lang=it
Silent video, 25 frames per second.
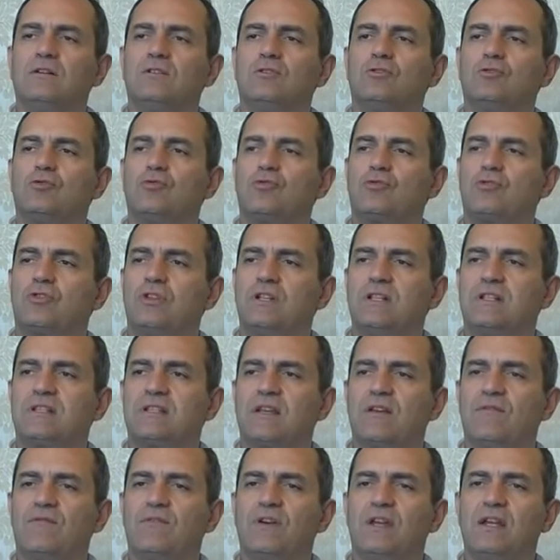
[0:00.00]

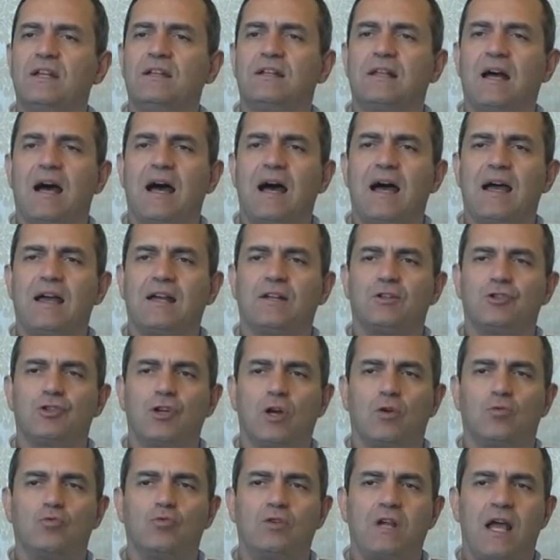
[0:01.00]
giustizia e verità e
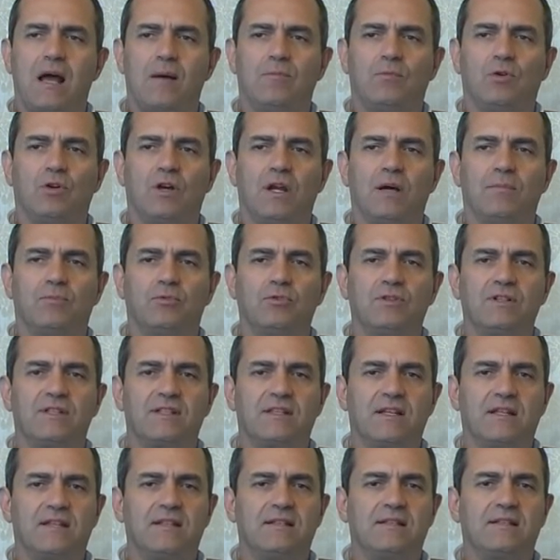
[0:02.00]
ci auguriamo che la
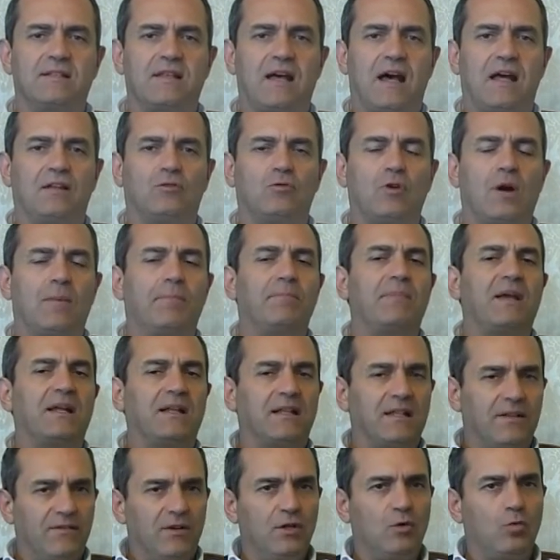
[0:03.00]
Polizia di Stato abbia
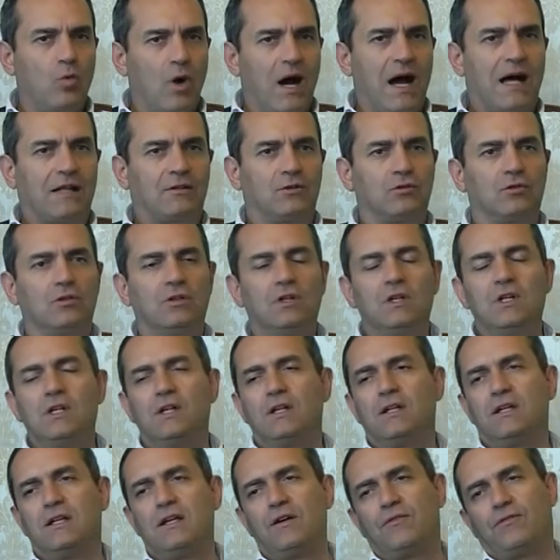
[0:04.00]
individuato
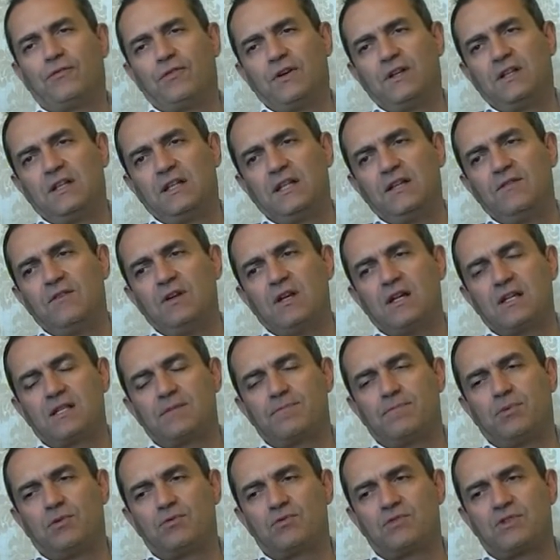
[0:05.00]
gli effettivi
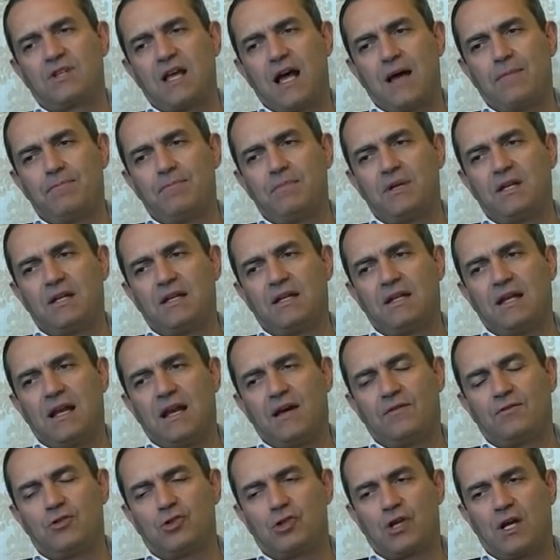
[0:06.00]
responsabili
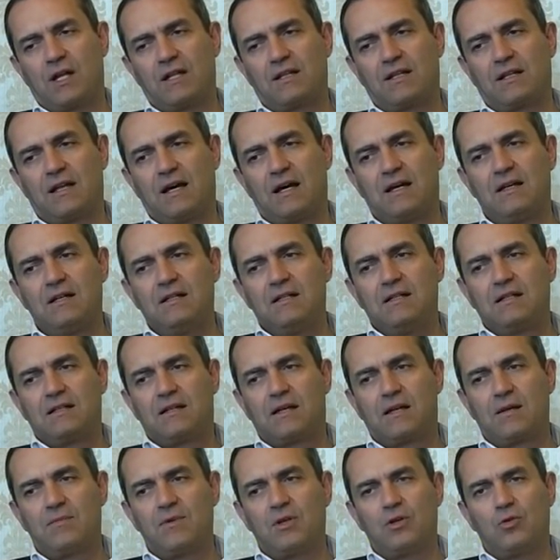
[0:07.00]
della vicenda
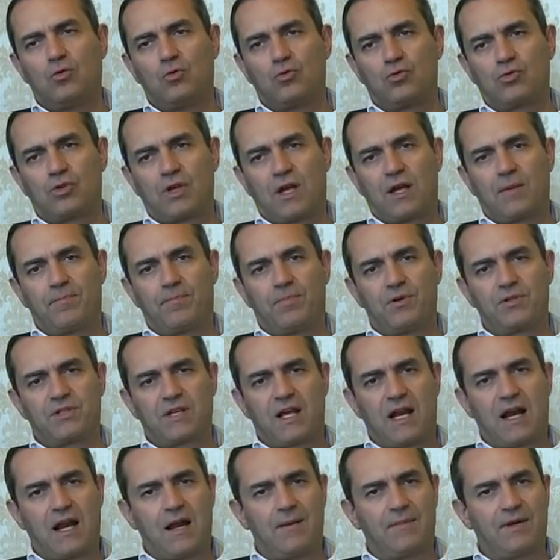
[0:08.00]
criminosa, che poi
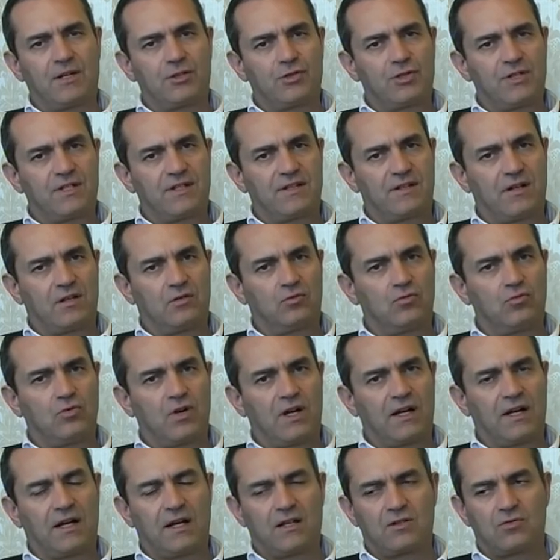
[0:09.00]
sarà la
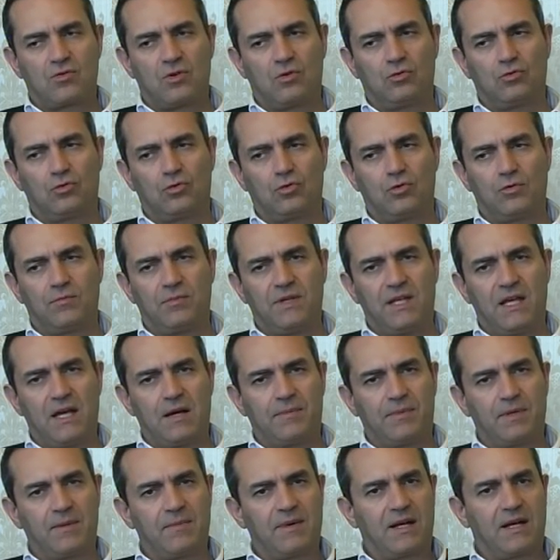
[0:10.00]
magistratura nella sua autonomia,
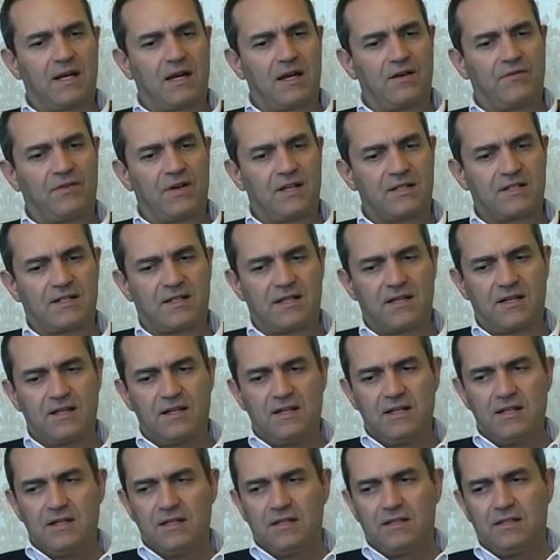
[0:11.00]
prima nella fase
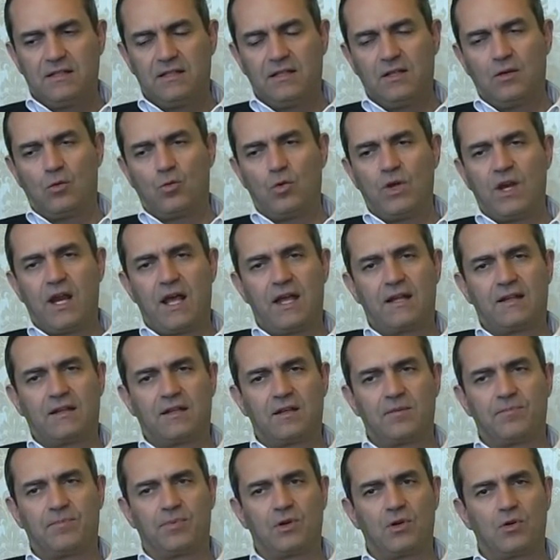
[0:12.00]

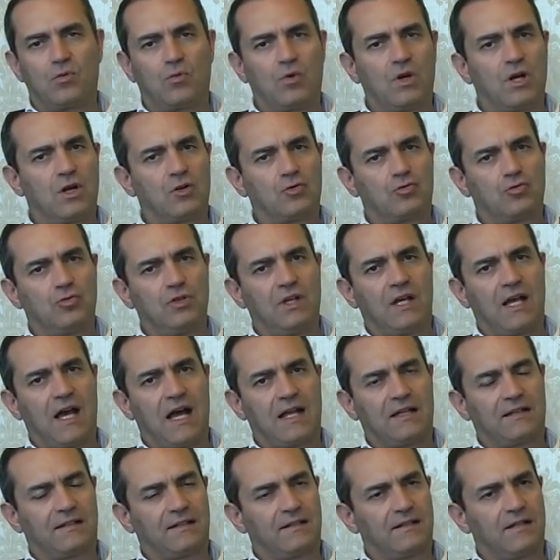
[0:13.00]
inquirente e poi in quella
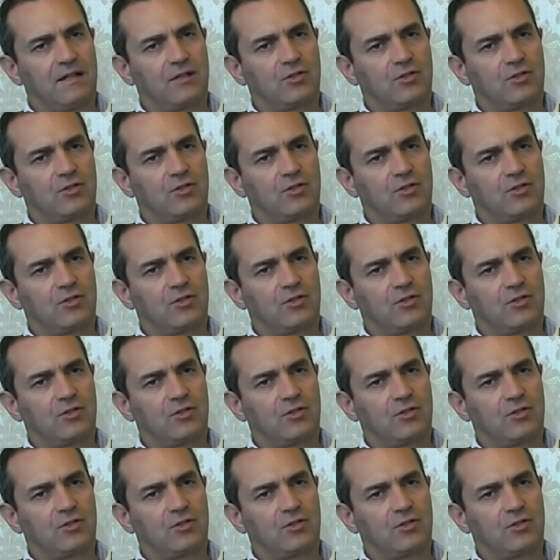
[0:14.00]
giudicante, di